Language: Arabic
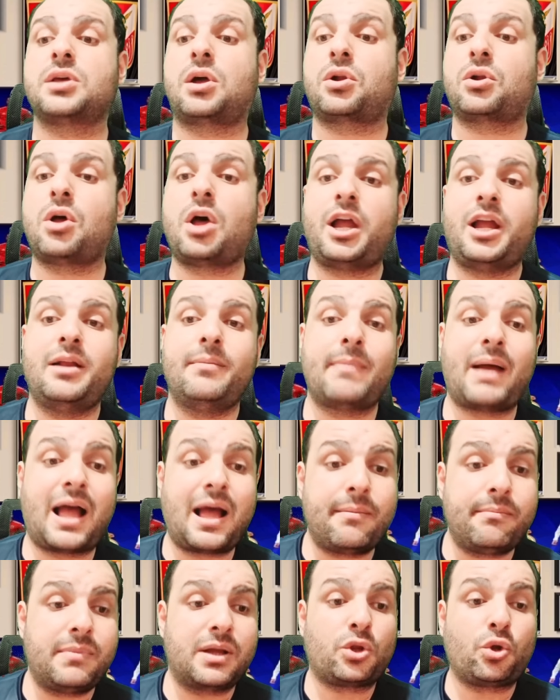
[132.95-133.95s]
الراحل
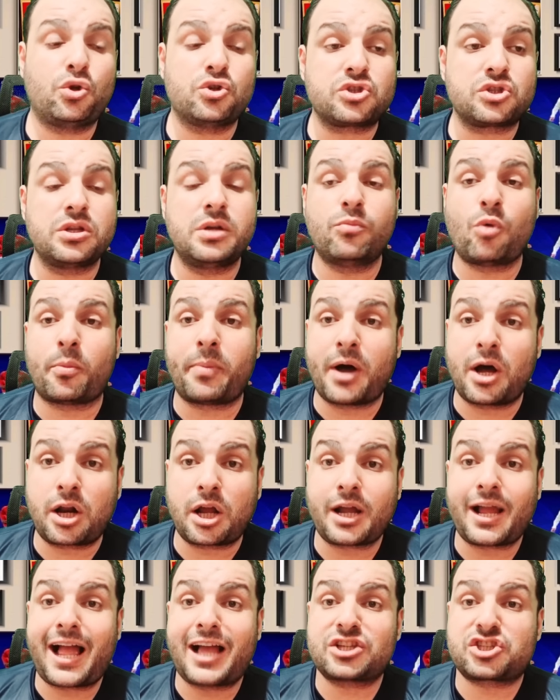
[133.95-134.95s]
محمد حسني
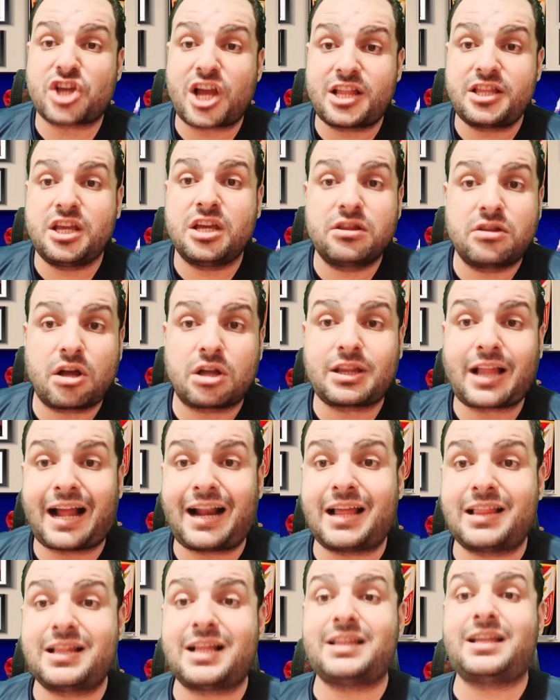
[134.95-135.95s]
مبارك عشان يضغط
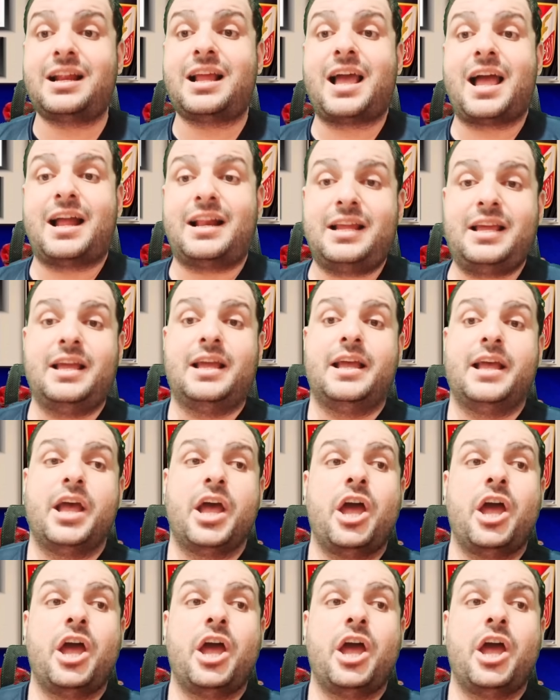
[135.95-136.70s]
على النادي الاهلي